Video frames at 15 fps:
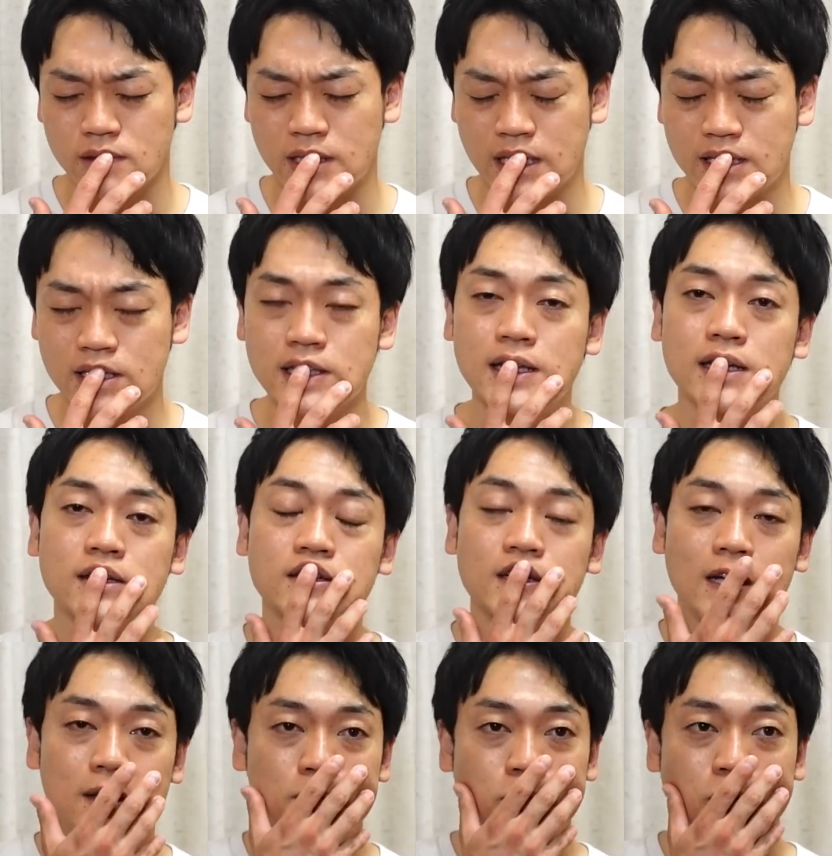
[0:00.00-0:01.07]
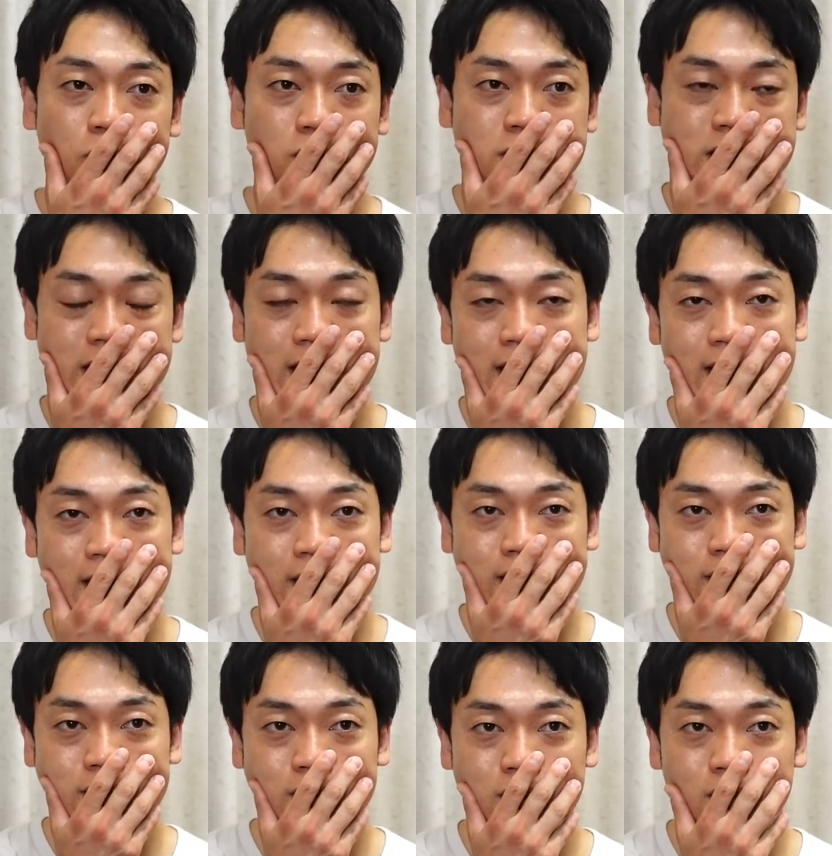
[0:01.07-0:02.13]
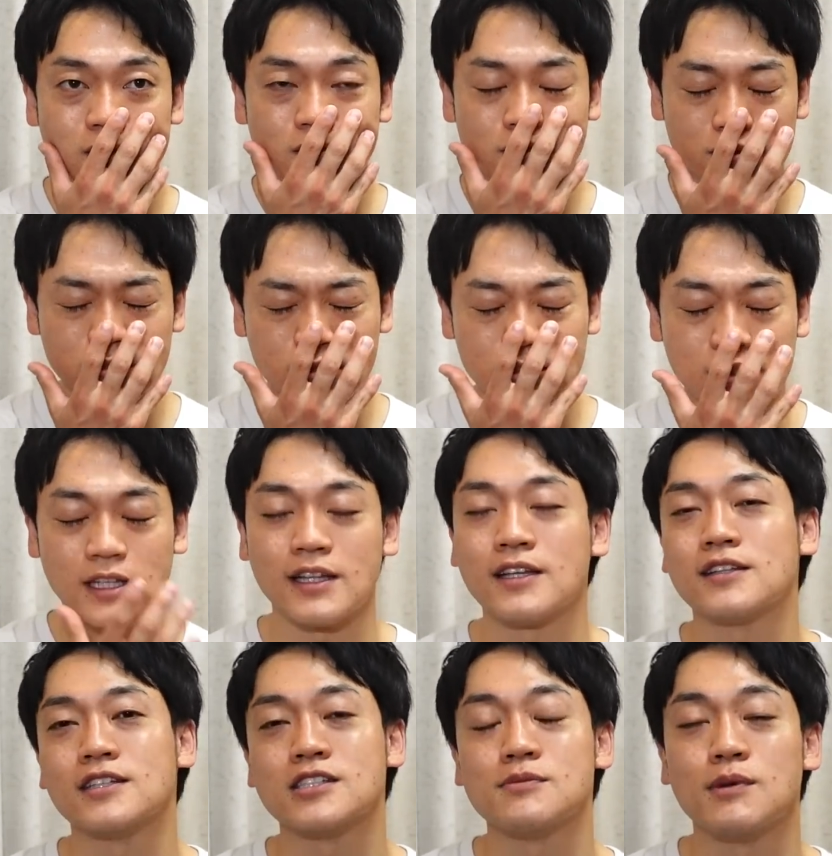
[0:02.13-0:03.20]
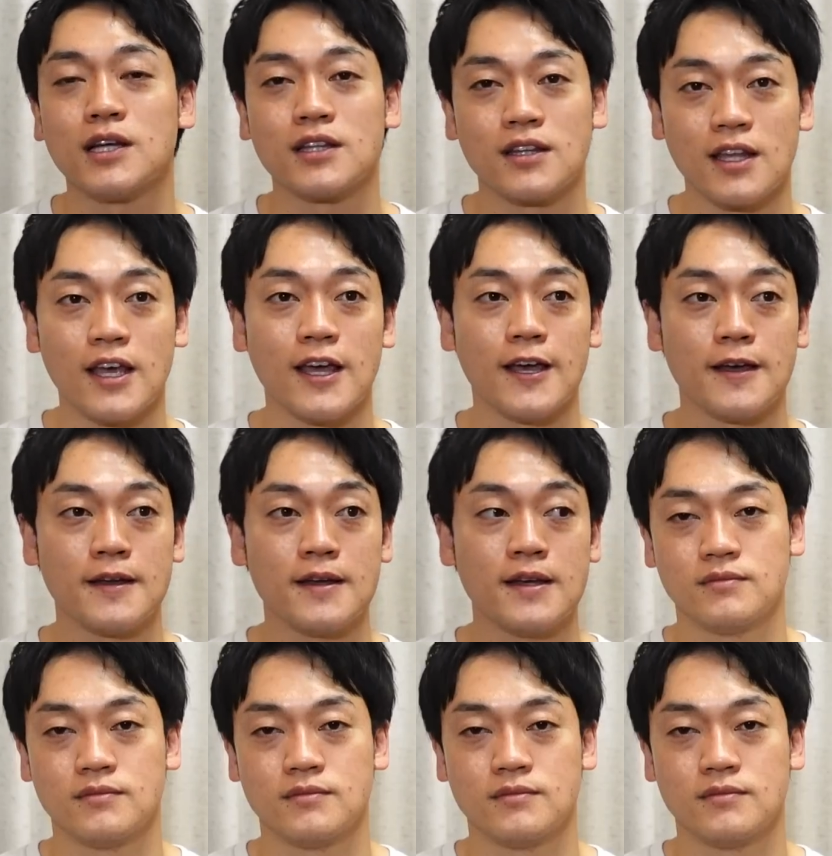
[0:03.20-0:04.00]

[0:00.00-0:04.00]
できないぐらいもう全員うってなってしまって